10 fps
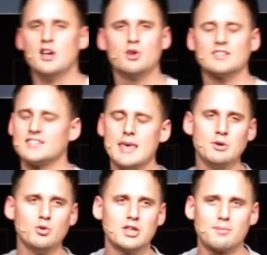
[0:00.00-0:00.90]
du hast zehn
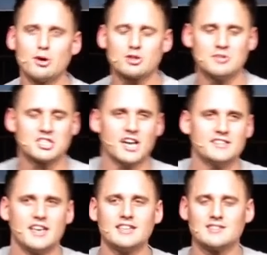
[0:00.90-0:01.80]
Minuten gebraucht, um das
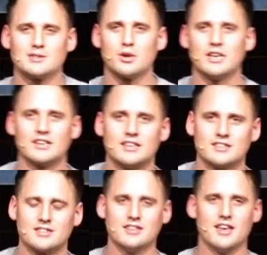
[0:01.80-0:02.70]
scheiß Essen so
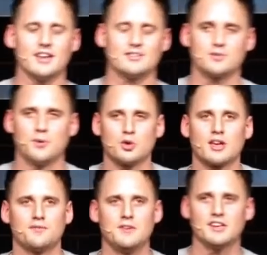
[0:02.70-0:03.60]
hinrichten, ja, dass du es
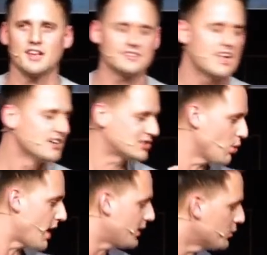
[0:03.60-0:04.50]
fotografieren kannst,
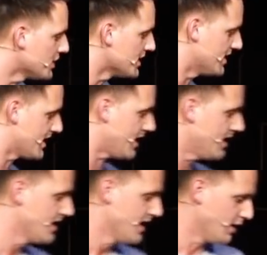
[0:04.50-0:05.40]
so unreal, ja?
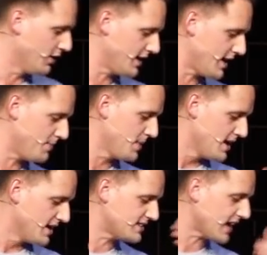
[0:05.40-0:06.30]
Und ähm,
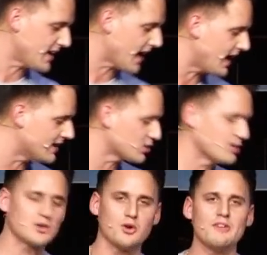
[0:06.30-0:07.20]
ist ja egal, also
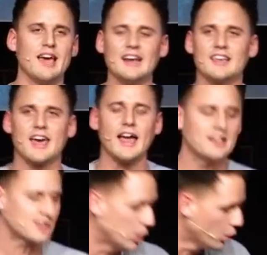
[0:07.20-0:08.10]
so irgendwie eine,
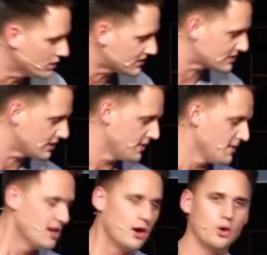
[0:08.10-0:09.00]
keiner tut's,
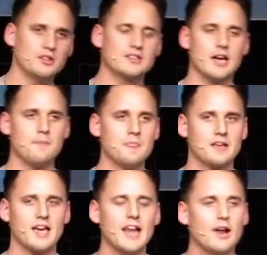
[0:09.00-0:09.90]
und ähm,
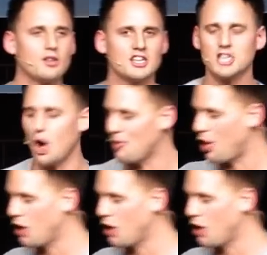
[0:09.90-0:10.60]
keine Ahnung, dann schauen wir